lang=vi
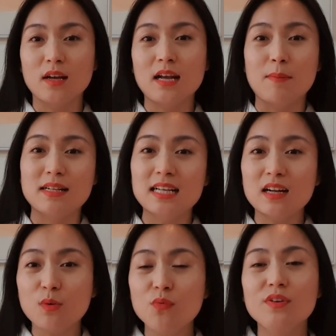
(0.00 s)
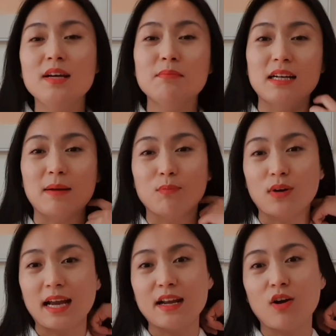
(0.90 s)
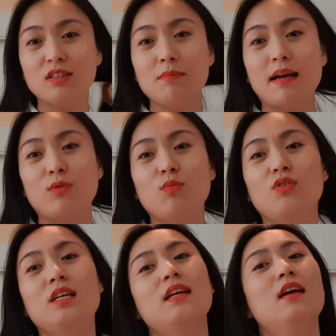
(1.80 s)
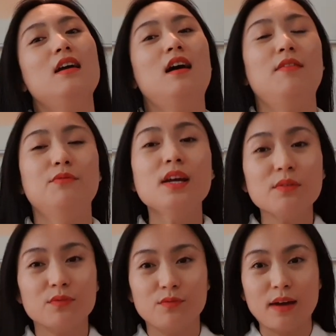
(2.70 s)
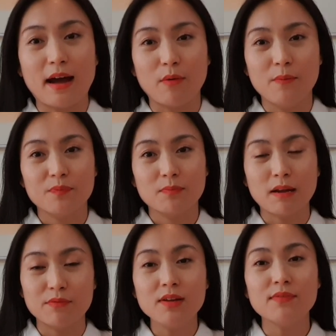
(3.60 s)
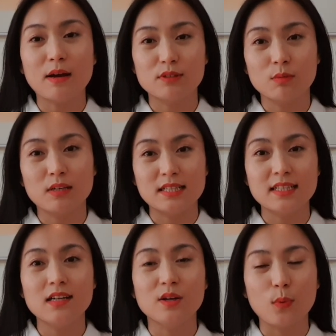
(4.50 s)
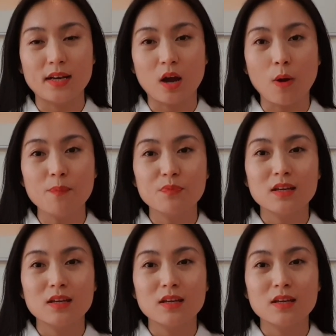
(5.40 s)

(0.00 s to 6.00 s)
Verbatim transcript: Ngay cả bạn ra công viên, bạn gặp một ai đó thì bạn cũng có thể à, viết vào, bạn viết vào trong cái danh sách người quen đó.